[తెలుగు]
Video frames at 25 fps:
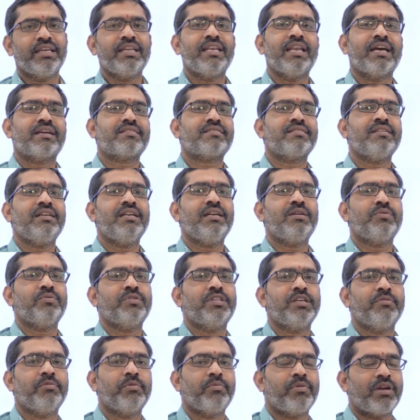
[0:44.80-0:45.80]
ఈ నక్సలైట్
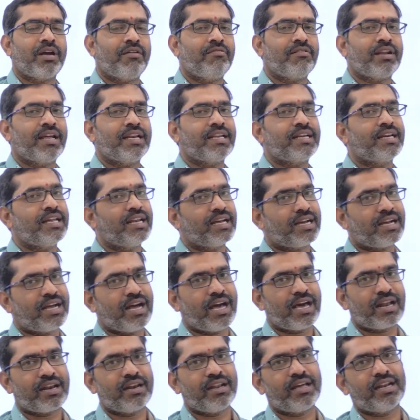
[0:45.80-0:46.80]
ఉద్యమం రావడానికి గల
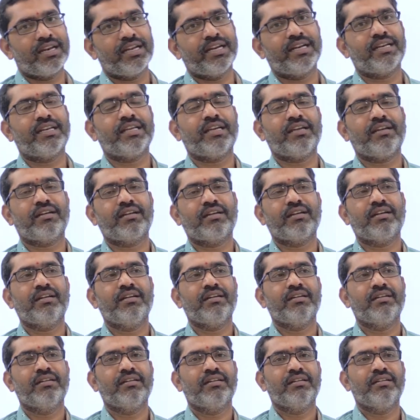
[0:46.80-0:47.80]
కారణాలు ఏంటి
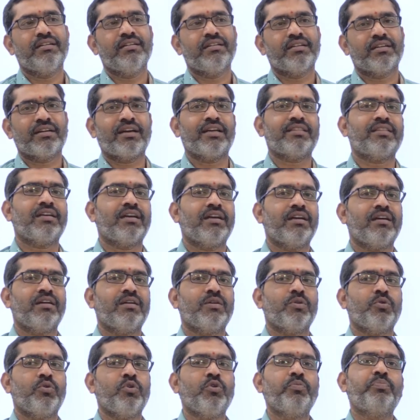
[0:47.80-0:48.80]
గత
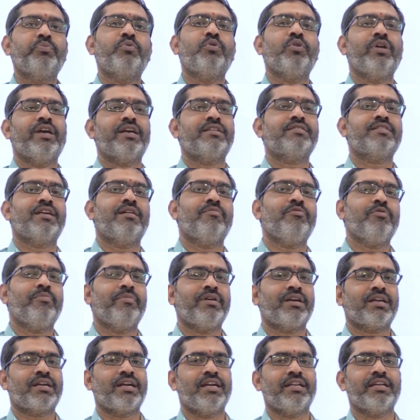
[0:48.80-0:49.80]
గ్రూప్ టూ ఎగ్జామ్లో
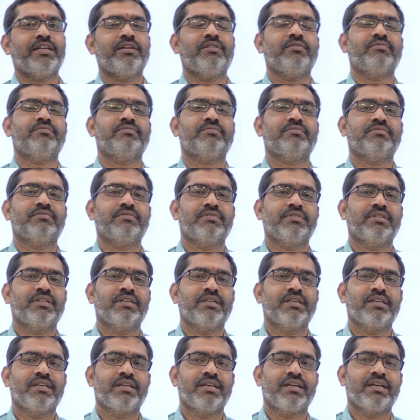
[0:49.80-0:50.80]
మనకు అడిగిండు
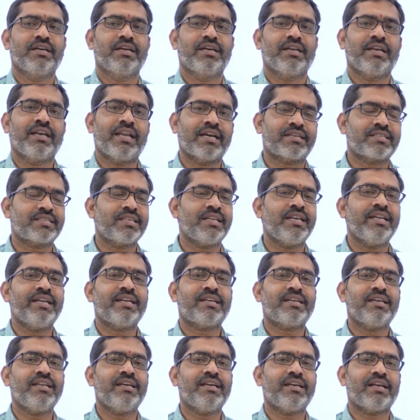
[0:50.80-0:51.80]

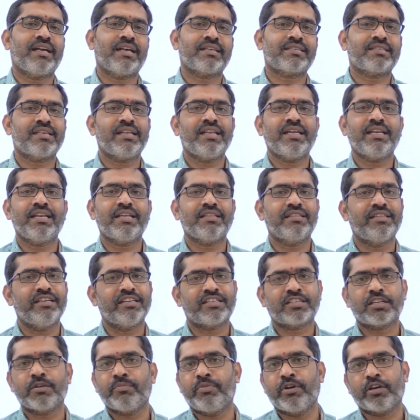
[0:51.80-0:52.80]
నక్సలైట్లే అసలైన
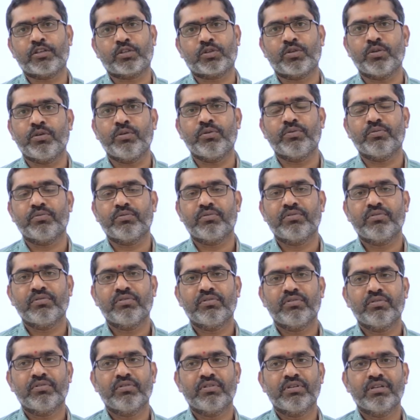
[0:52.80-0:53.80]
దేశభక్తులు
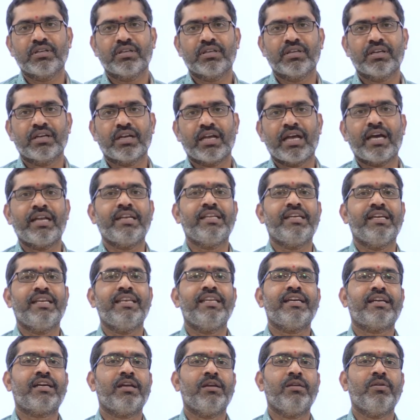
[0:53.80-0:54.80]
అని
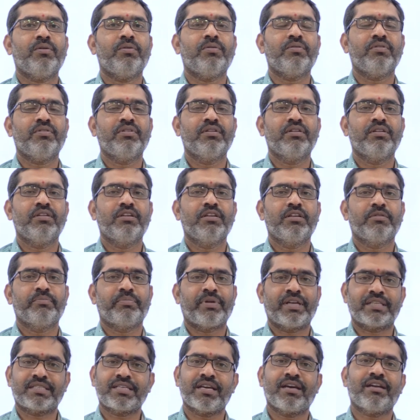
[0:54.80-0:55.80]
ఎన్నికల్లో
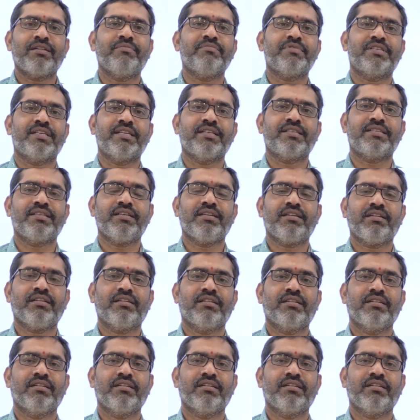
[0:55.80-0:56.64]
ప్రచారం చేసి